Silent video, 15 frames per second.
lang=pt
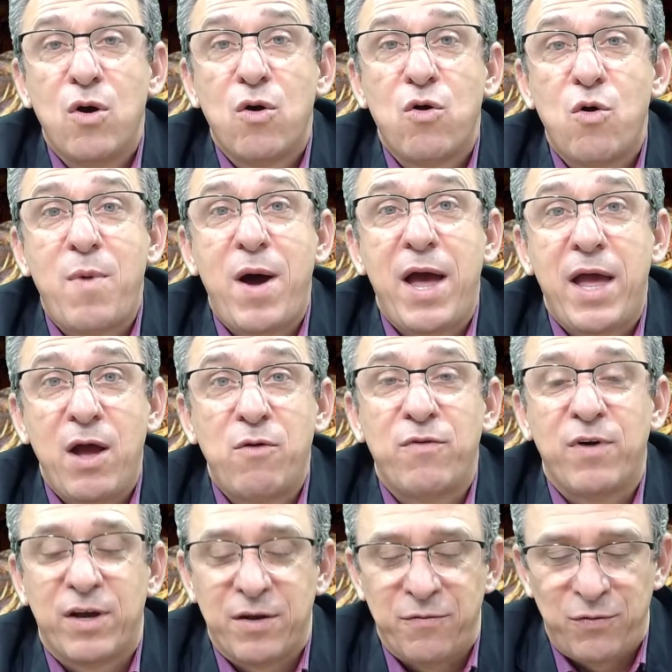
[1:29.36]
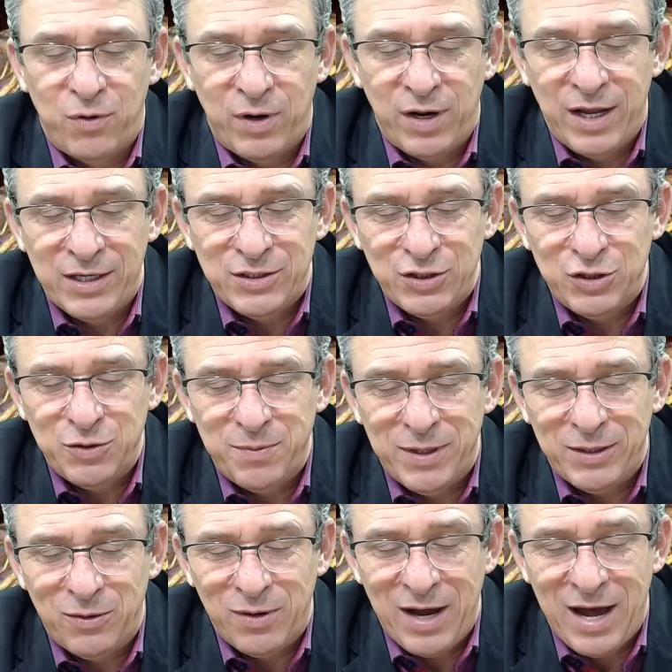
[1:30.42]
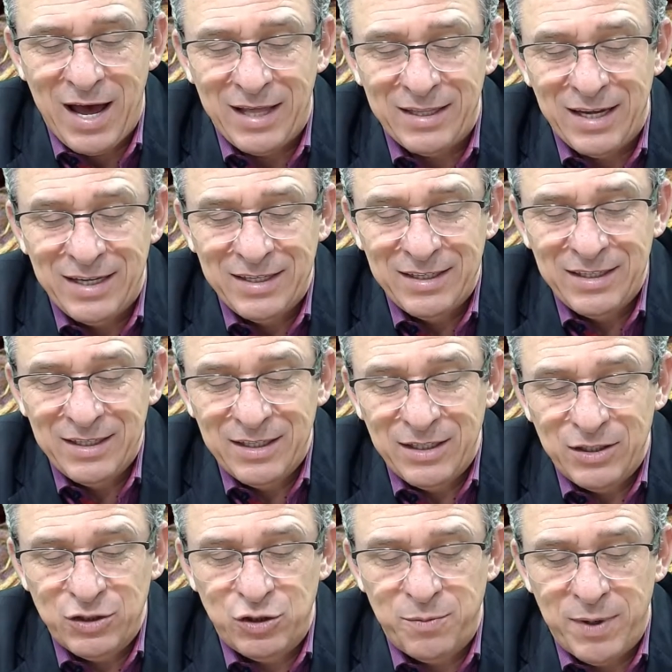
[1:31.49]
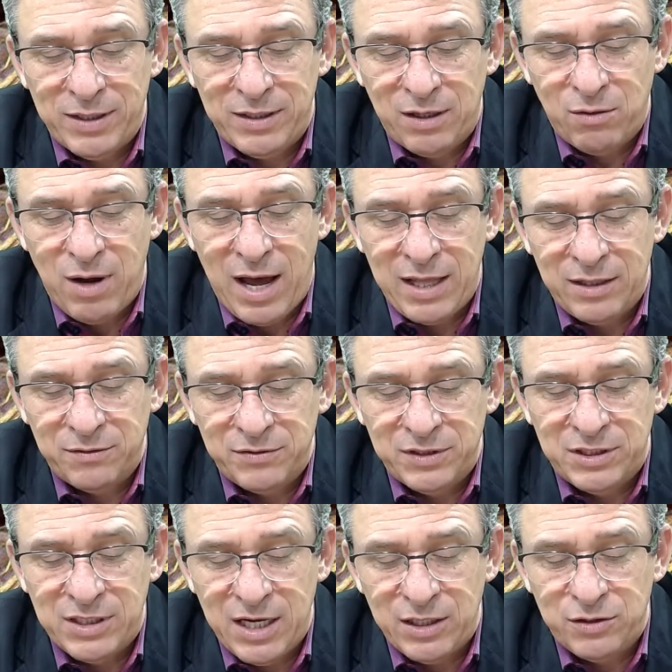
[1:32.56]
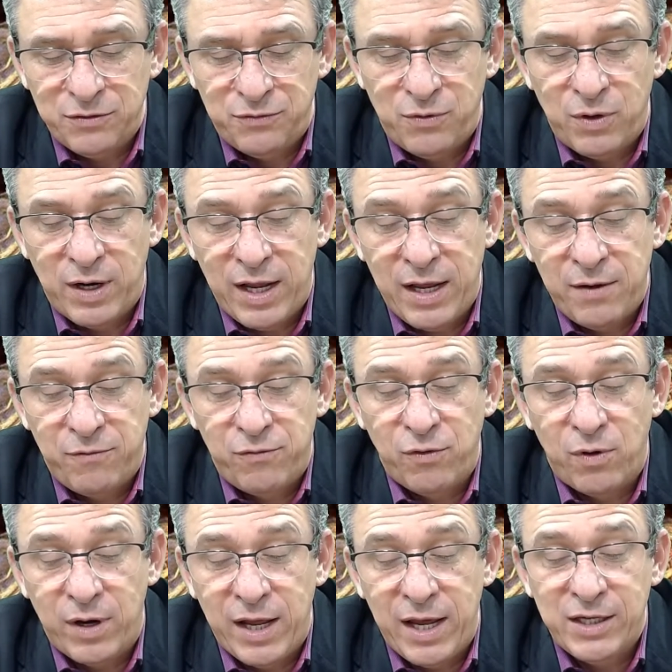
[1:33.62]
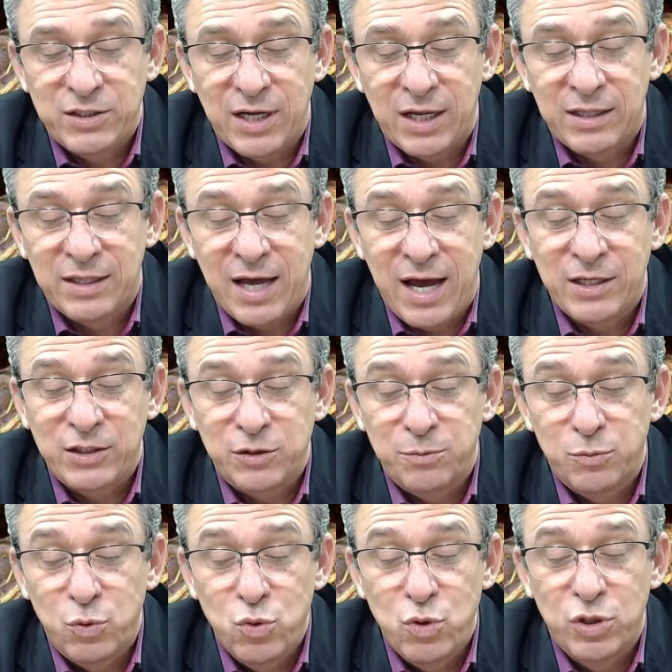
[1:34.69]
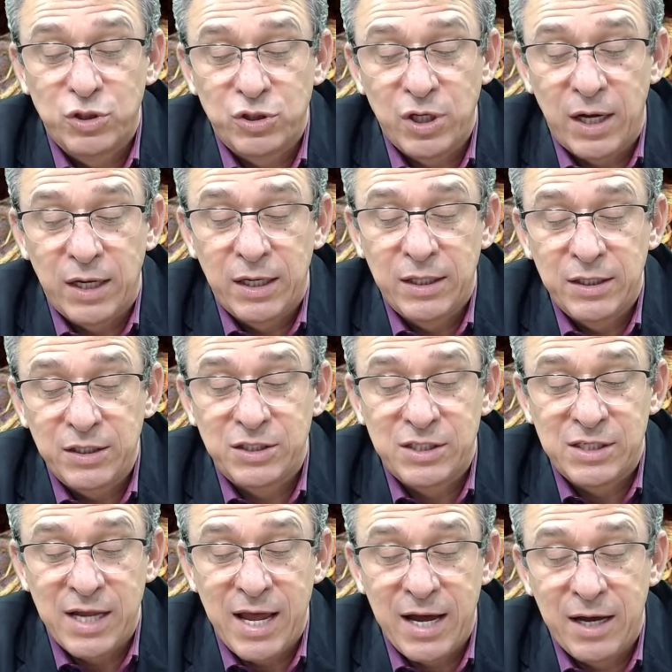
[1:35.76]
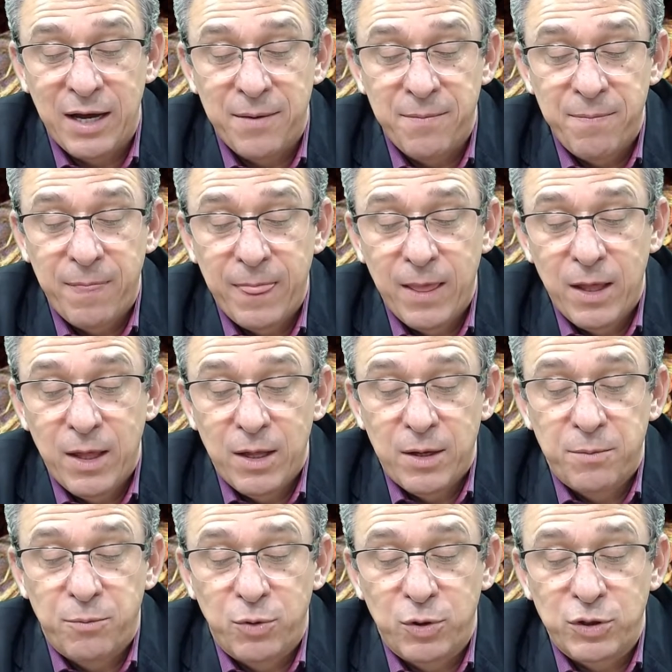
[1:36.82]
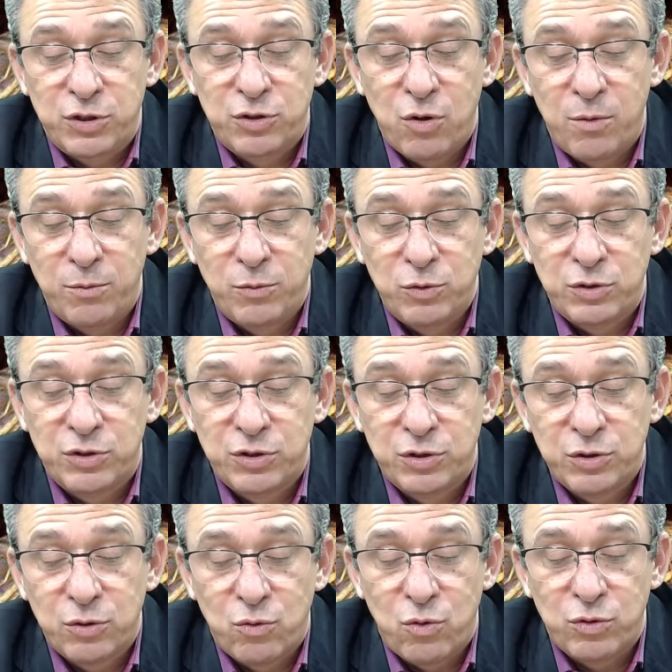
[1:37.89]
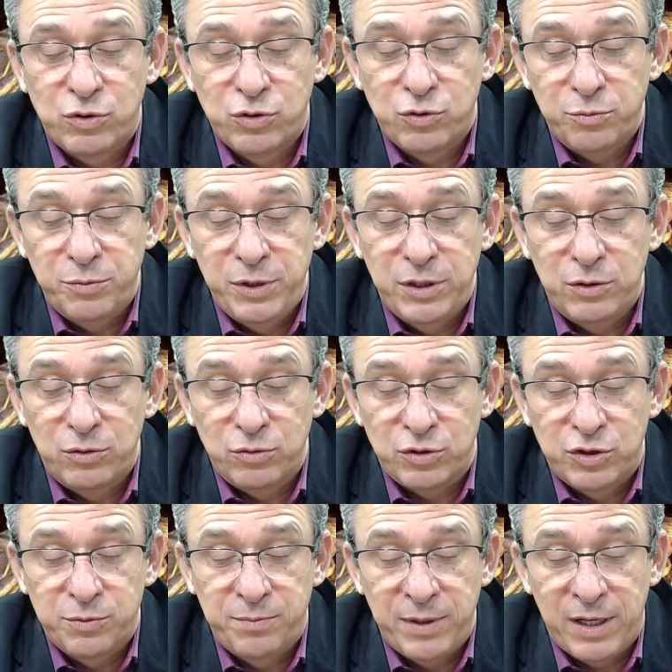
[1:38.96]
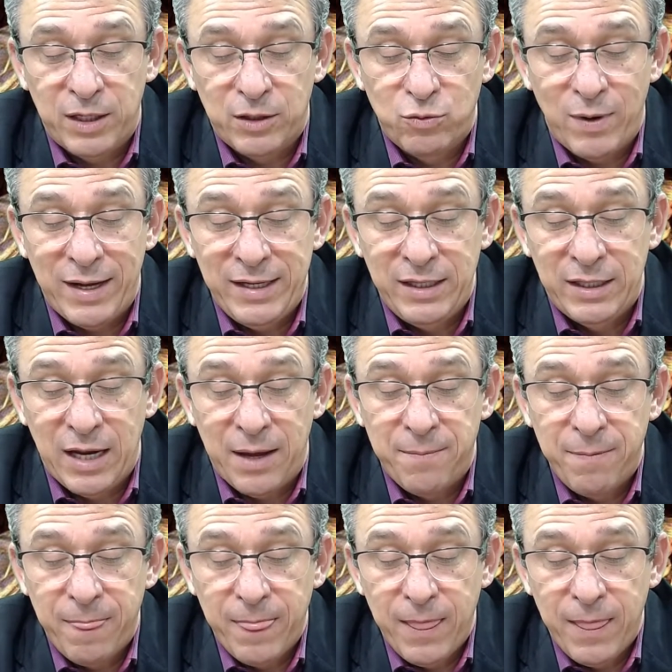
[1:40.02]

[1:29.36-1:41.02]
como a relva que floresce de madrugada. De madrugada de floresce, à tarde murcha e seca. Pois somos consumidos pela tua ira